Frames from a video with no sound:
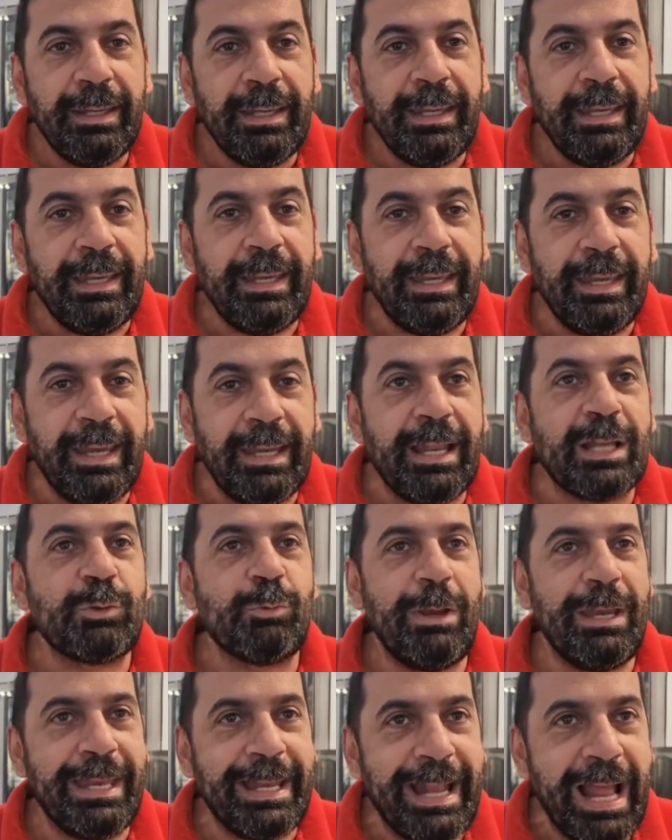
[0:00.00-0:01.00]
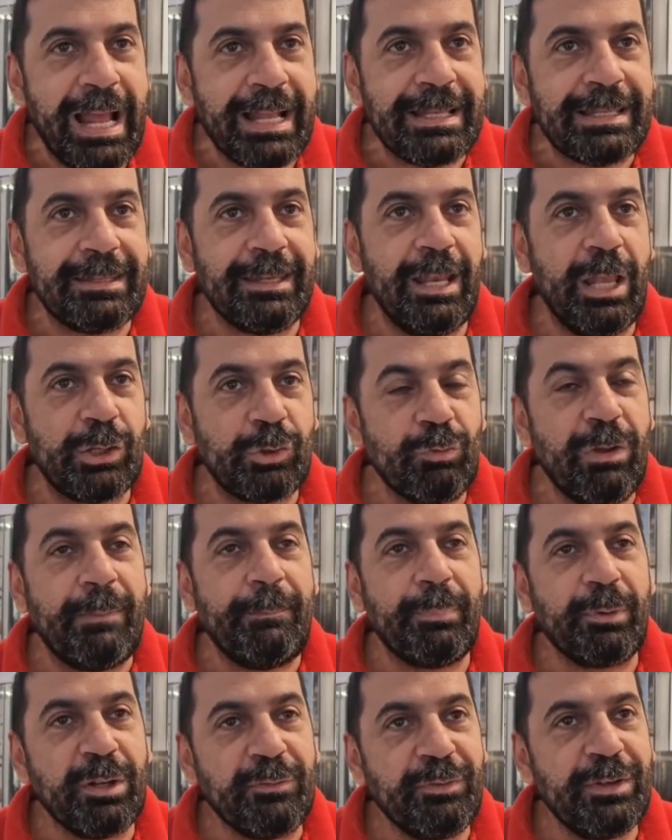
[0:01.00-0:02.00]
e la sua eleganza e la
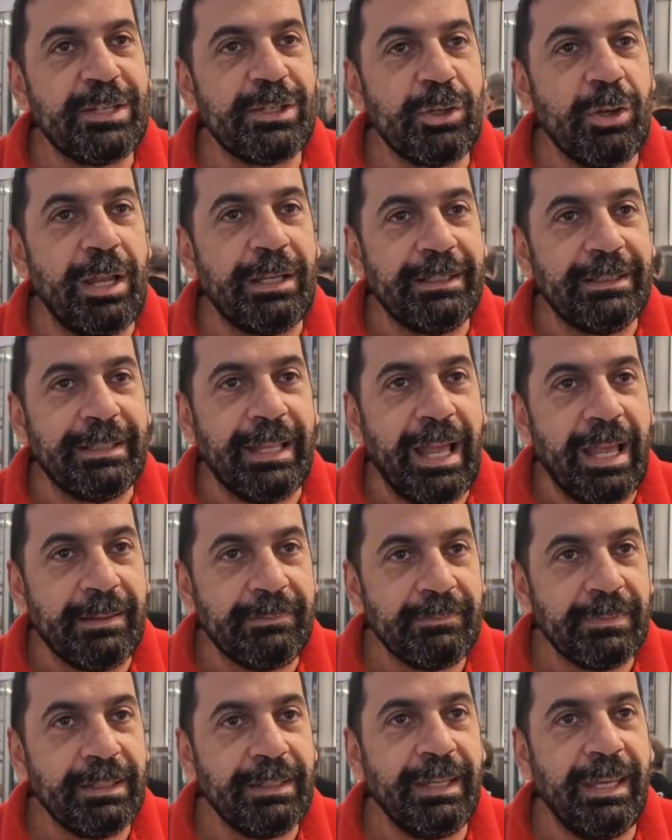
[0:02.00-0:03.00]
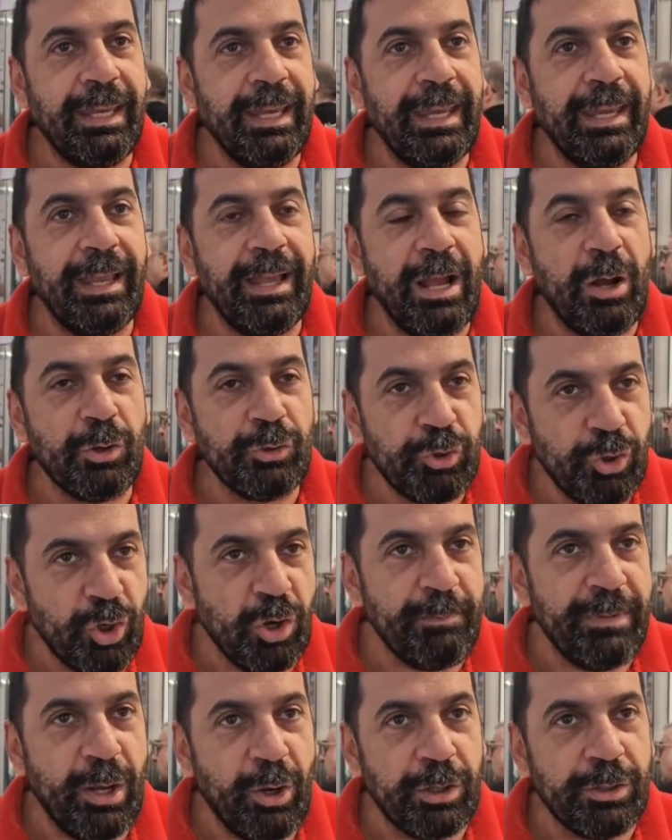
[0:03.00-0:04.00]
sua professionalità che
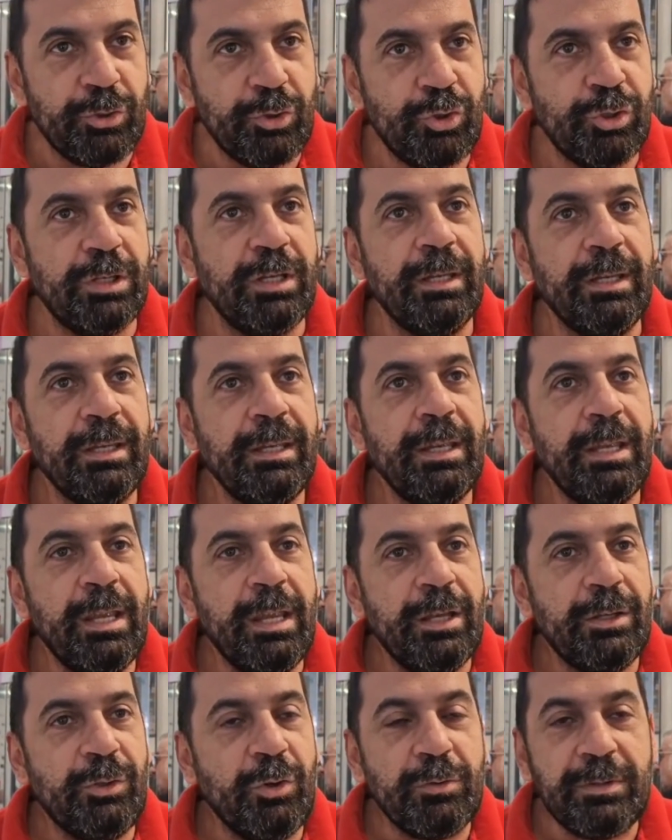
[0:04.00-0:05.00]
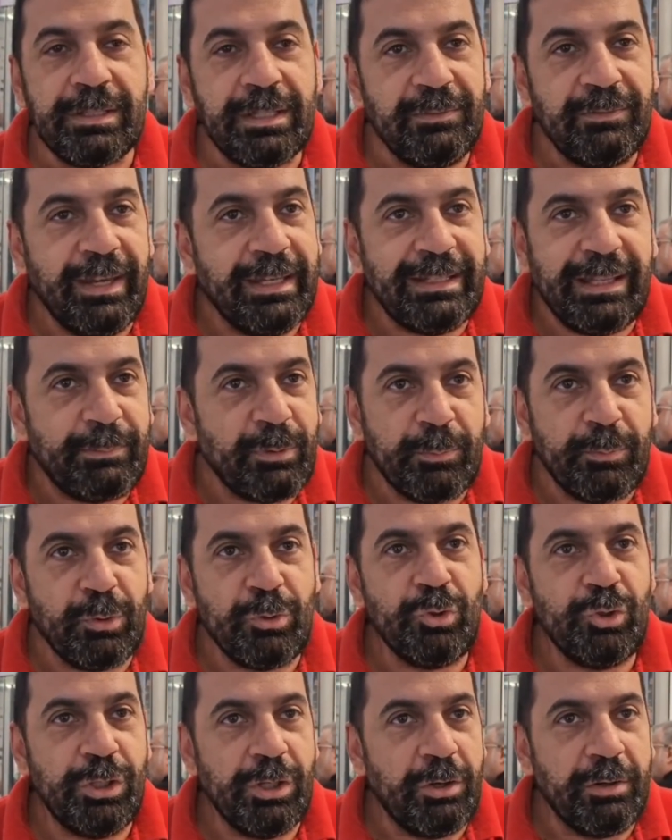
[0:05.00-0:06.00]
oggi come oggi non si vede
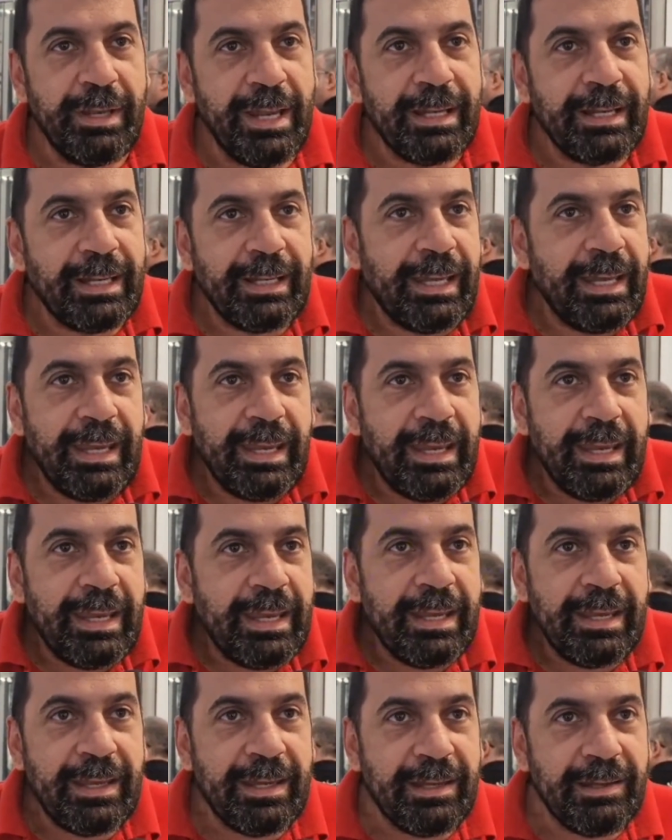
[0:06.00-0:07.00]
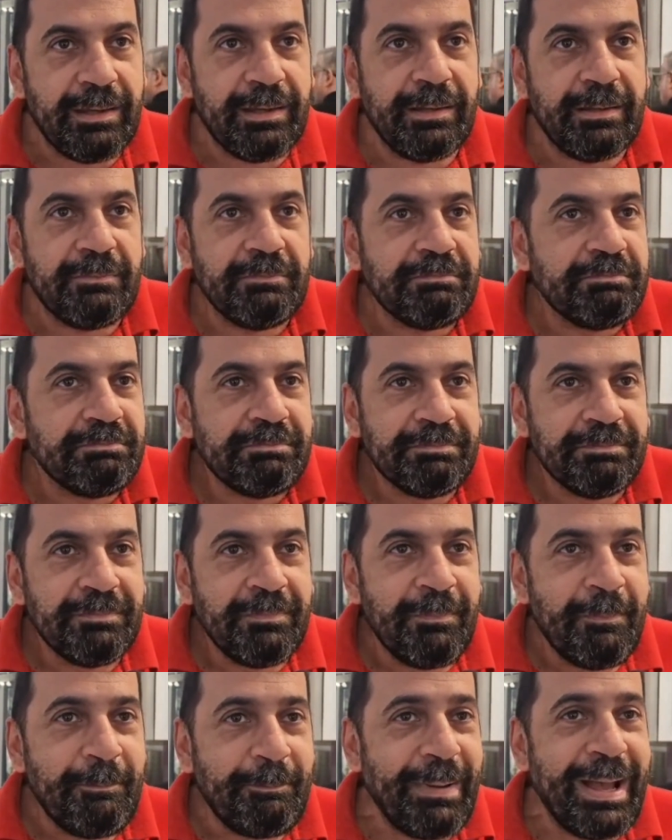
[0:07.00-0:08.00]
proprio in giro neanche
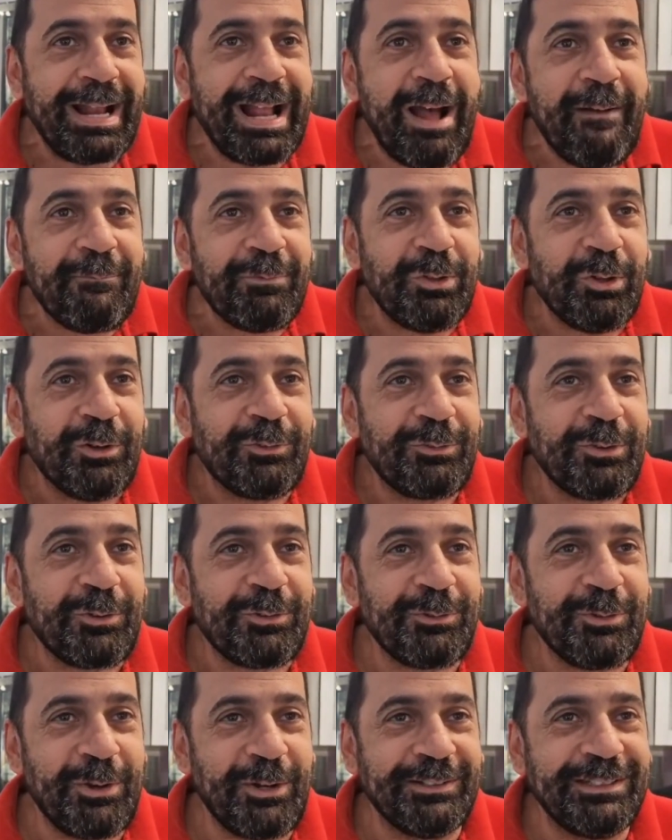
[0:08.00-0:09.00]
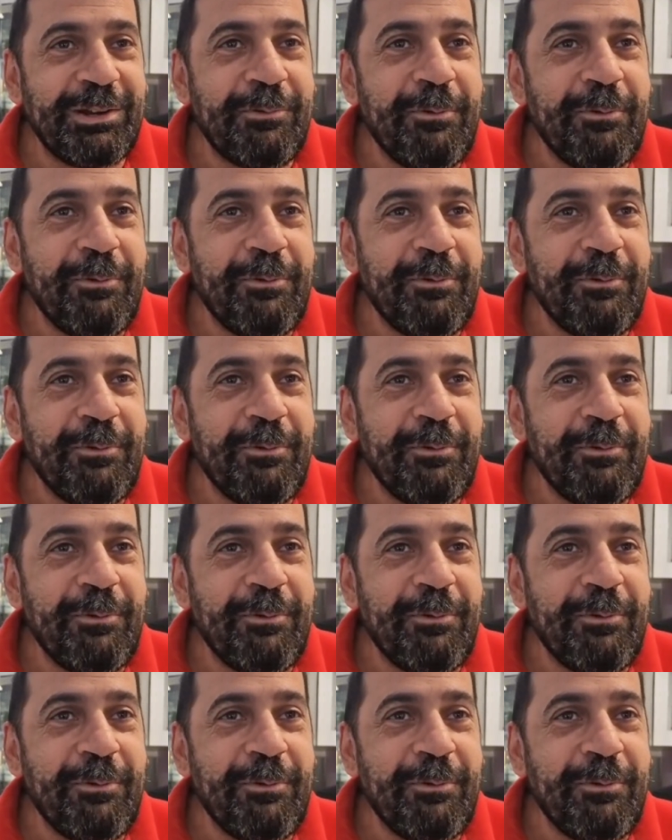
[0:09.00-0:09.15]
pagando a fior fiore di